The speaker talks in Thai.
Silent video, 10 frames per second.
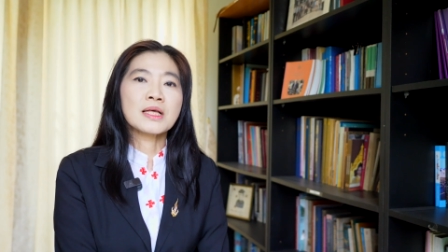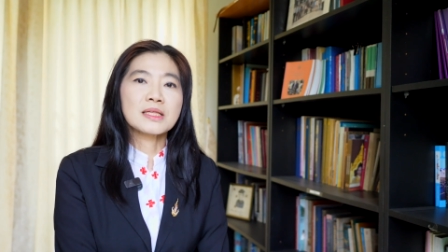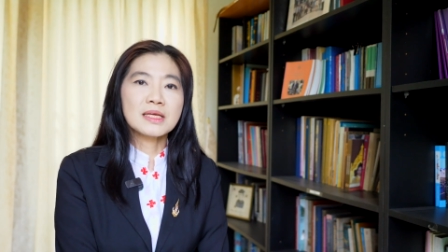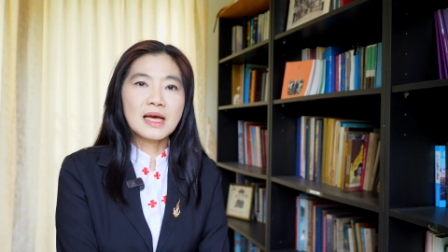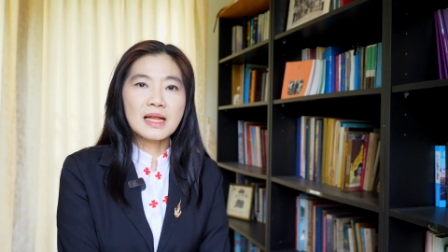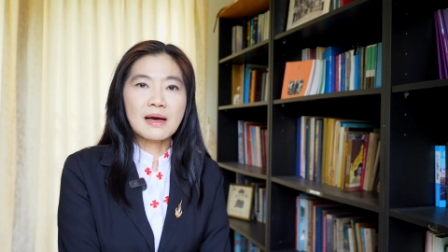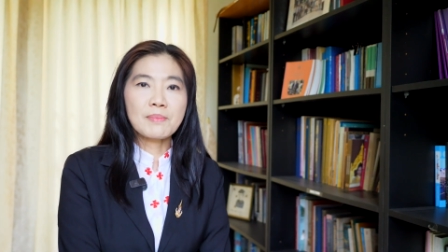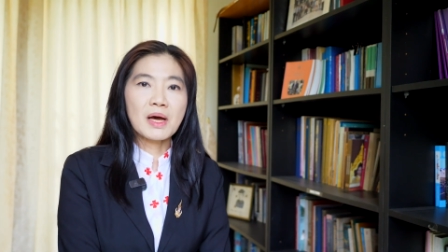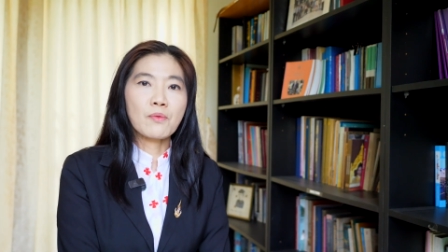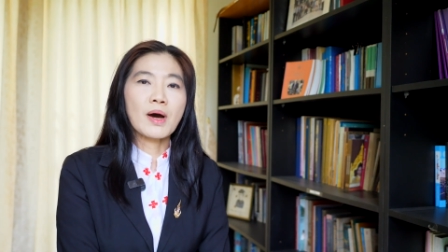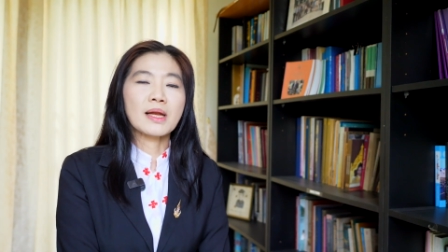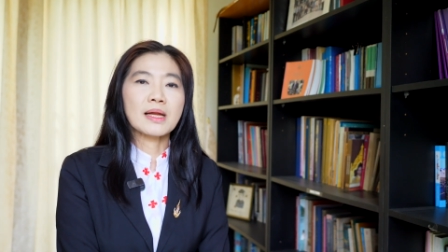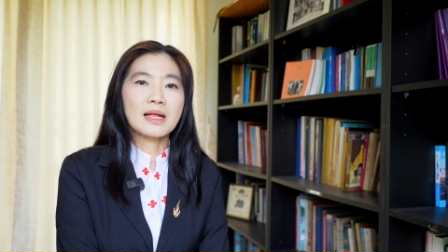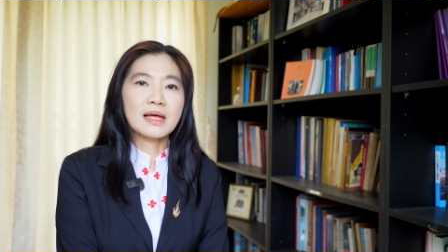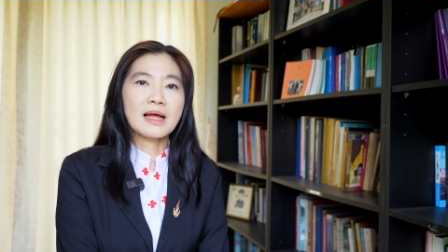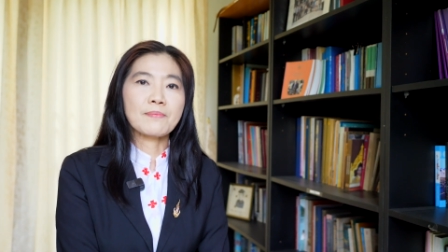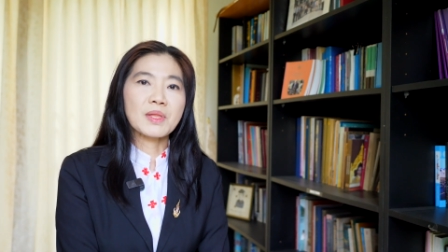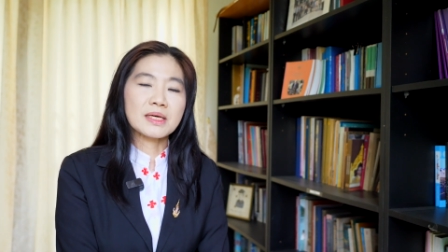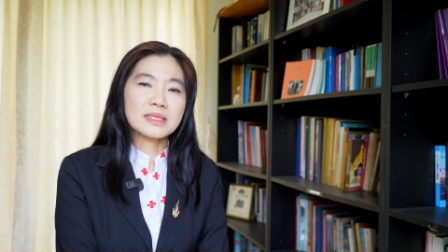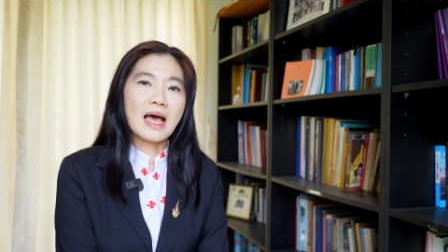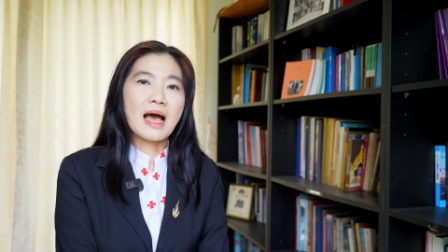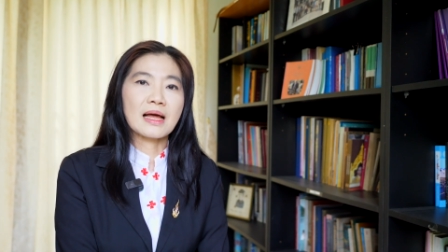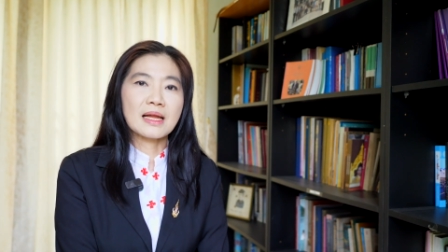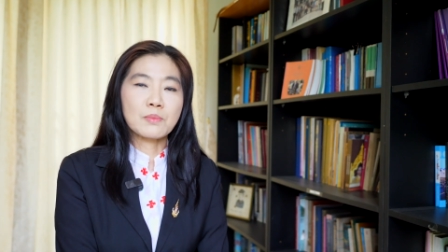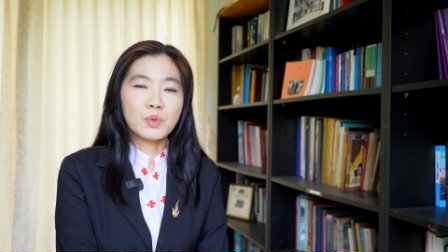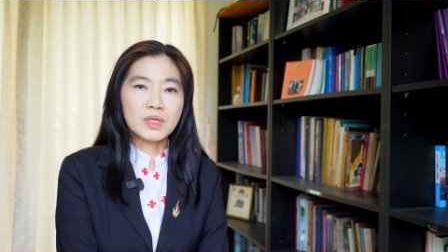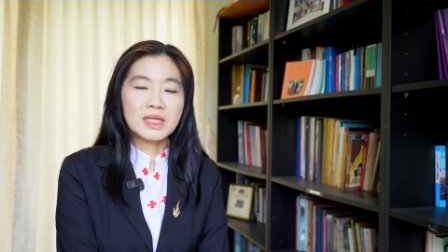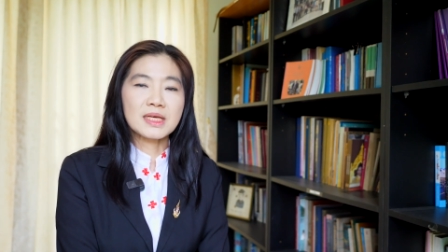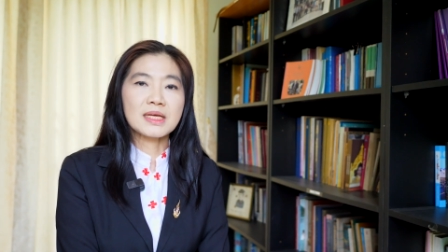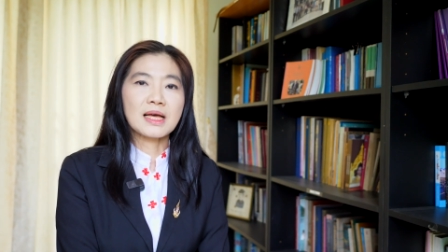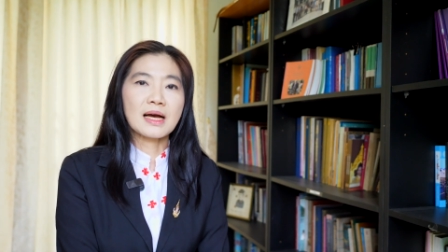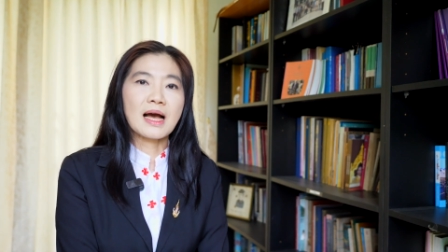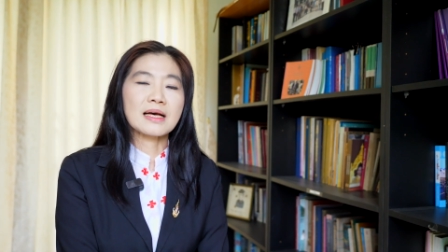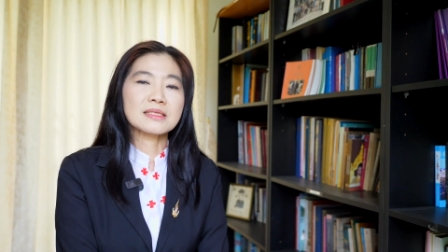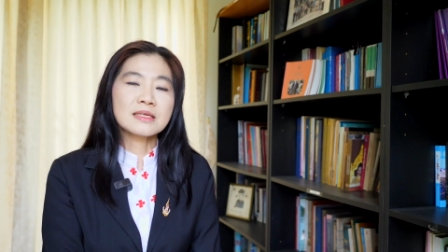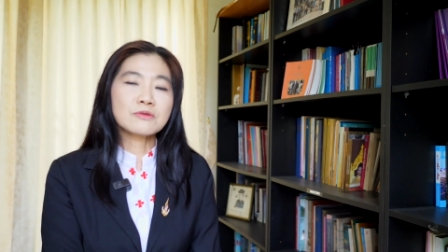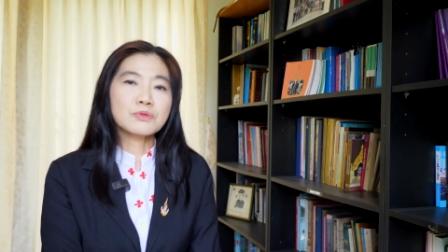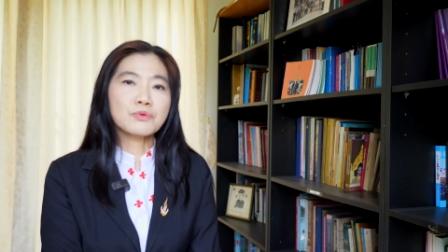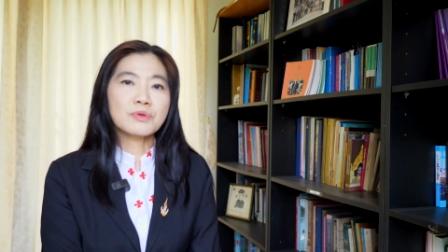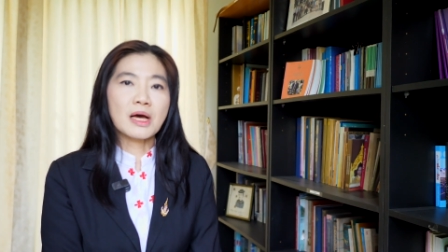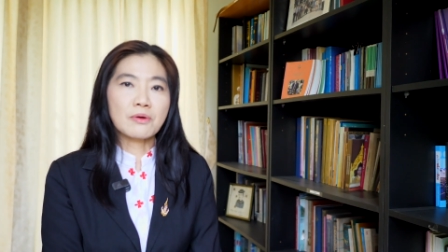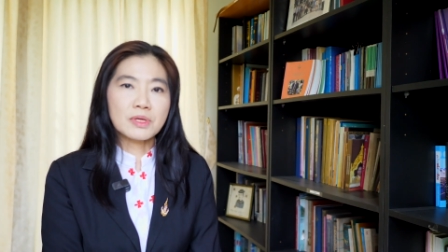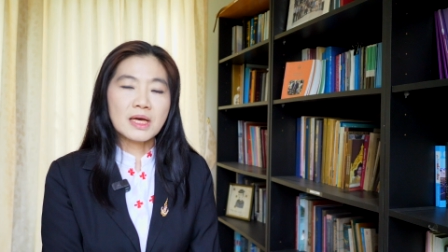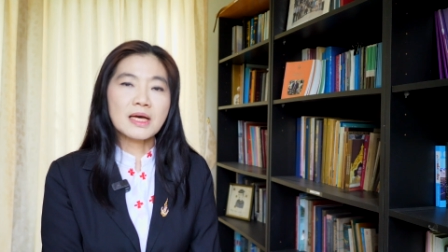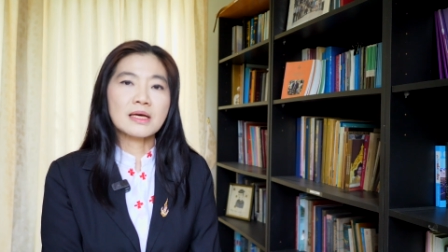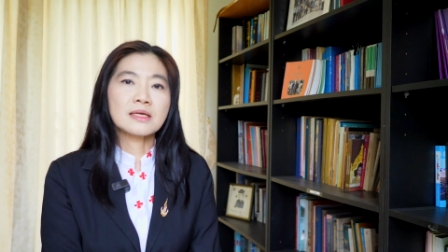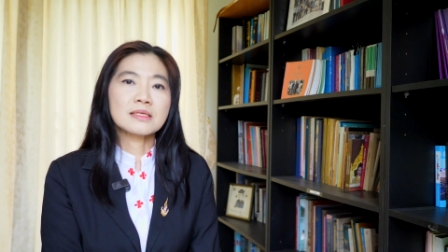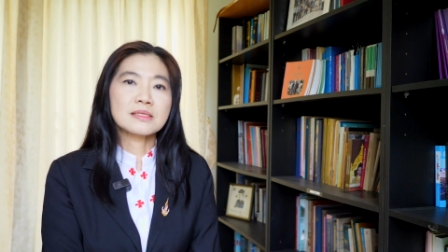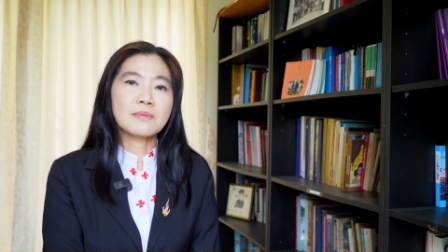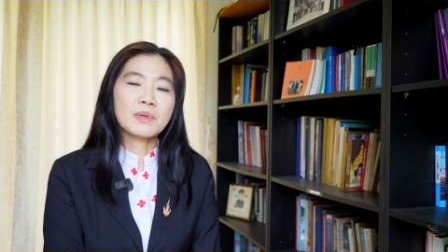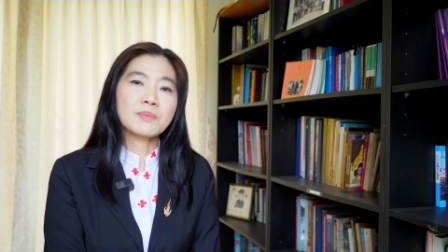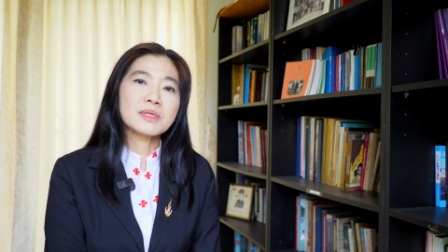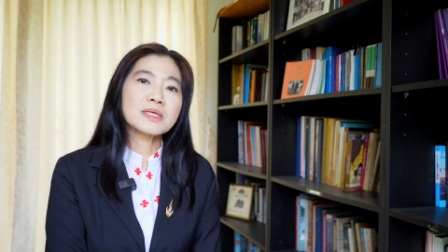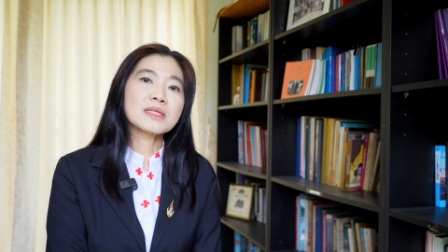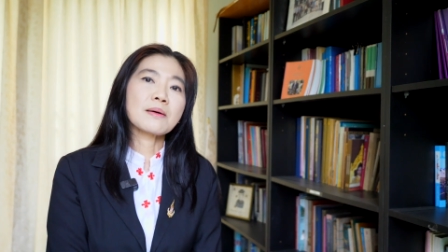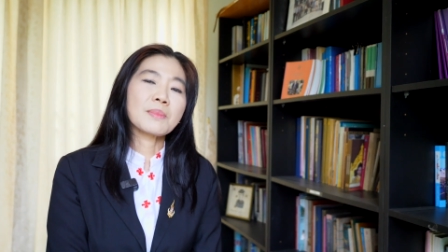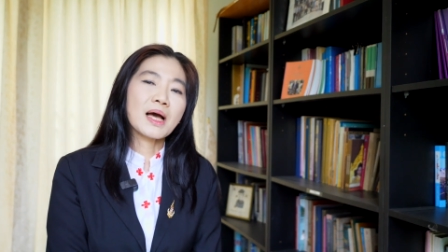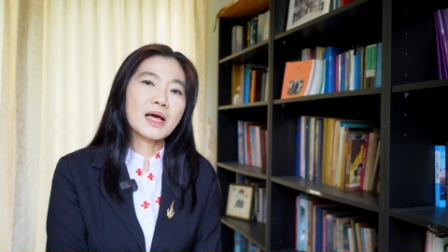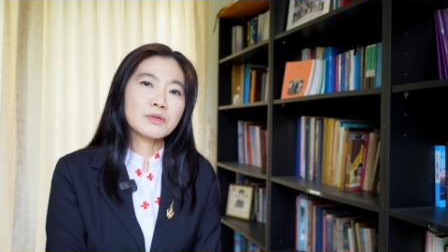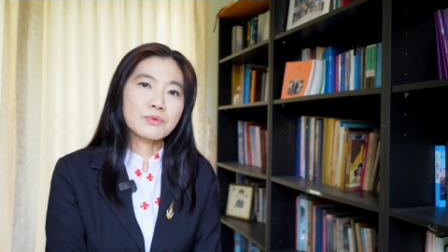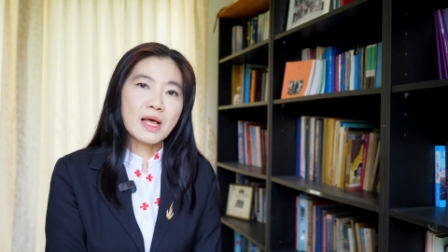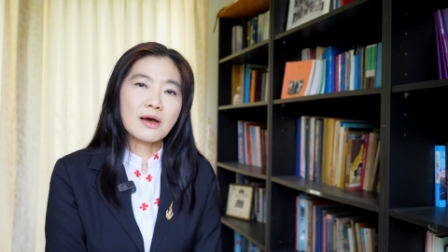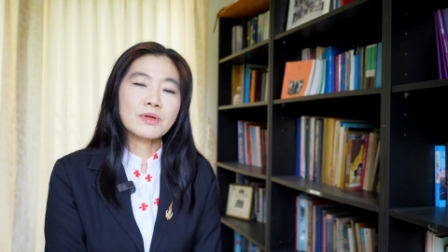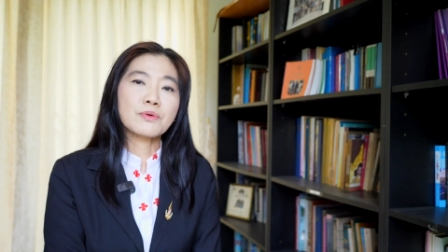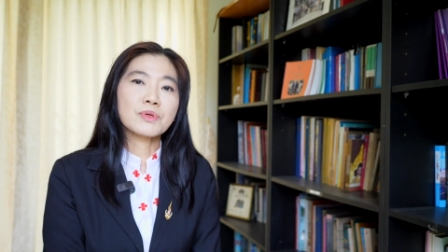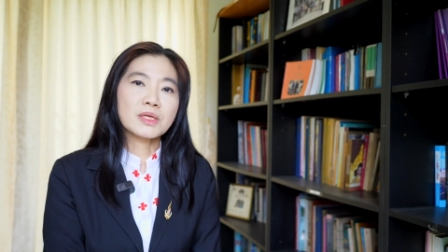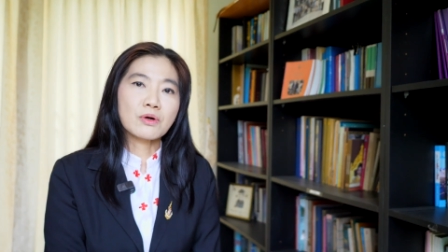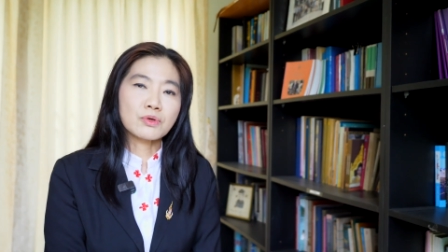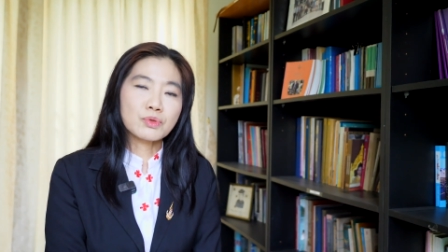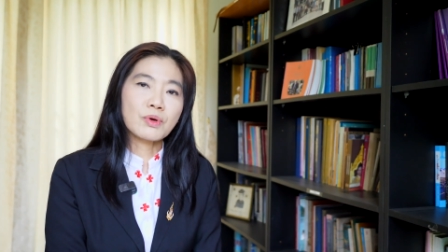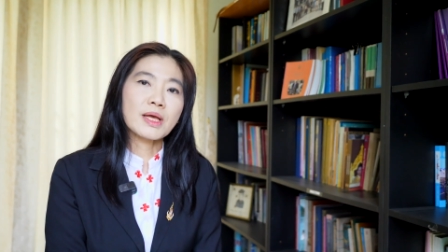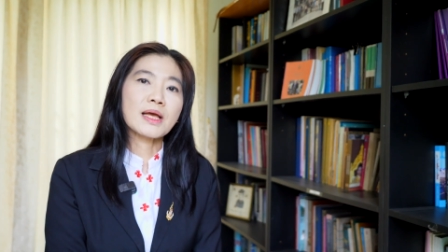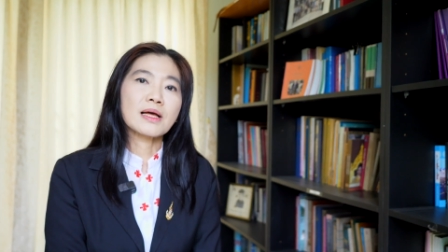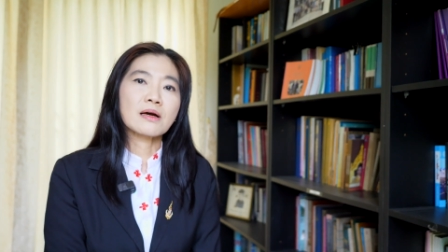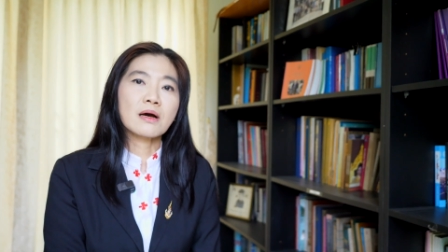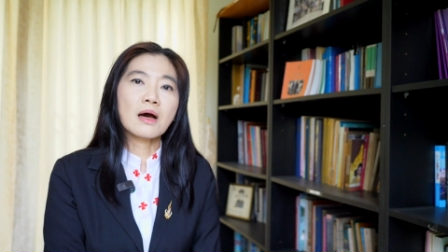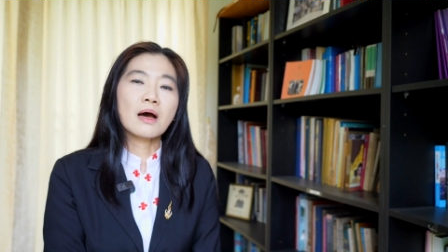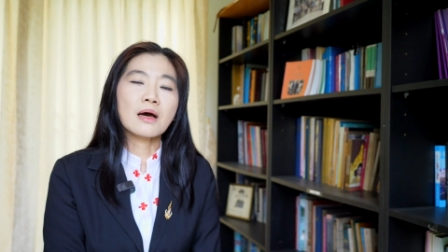ที่ได้รับรางวัลในระดับต่างๆ ในมูลนิธินะคะ ซึ่งครูเหล่านี้จะมีพื้นที่ทำงานอยู่แล้ว ในโรงเรียนของตัวเองแล้วก็